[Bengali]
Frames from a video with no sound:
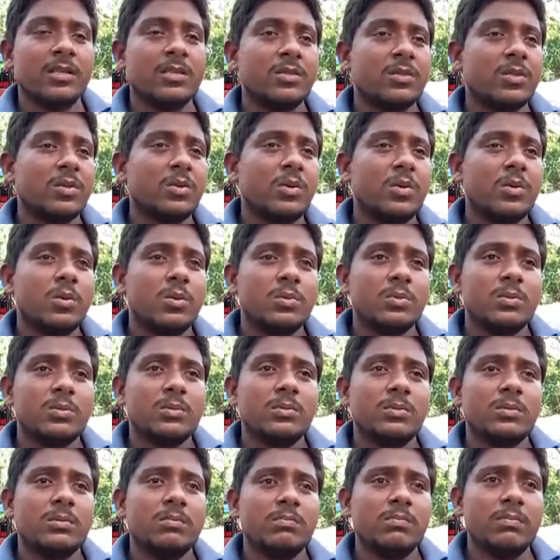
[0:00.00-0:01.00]
তো
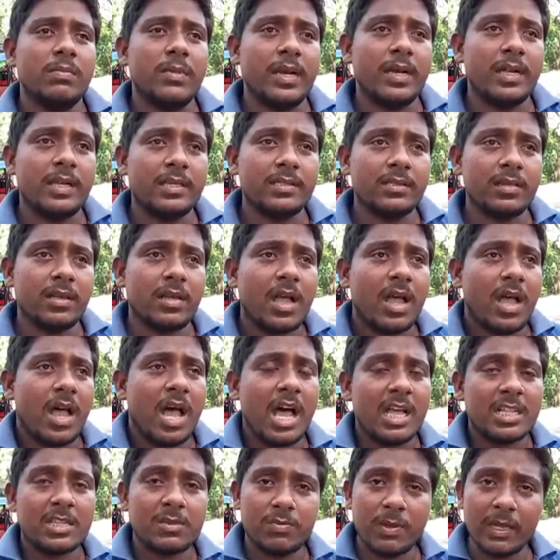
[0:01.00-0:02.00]
মানে
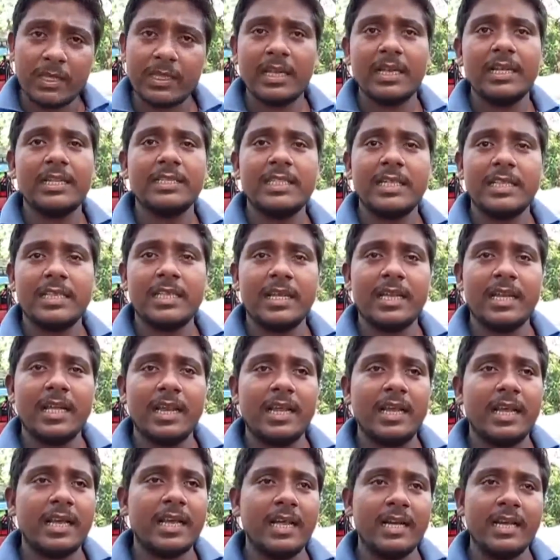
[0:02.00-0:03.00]
হাসপাতালে যেতে গেলে
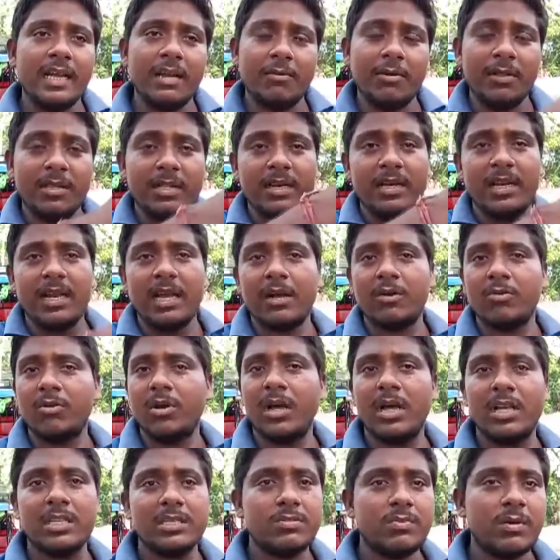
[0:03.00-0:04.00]
এখানে আমাদের লাগোয়া
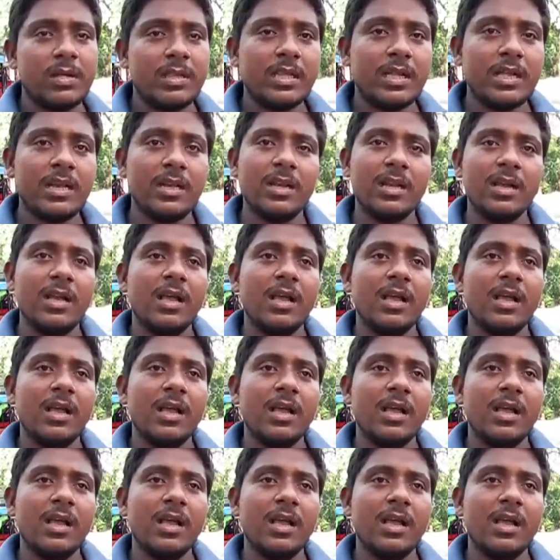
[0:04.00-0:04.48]
হাসপাতাল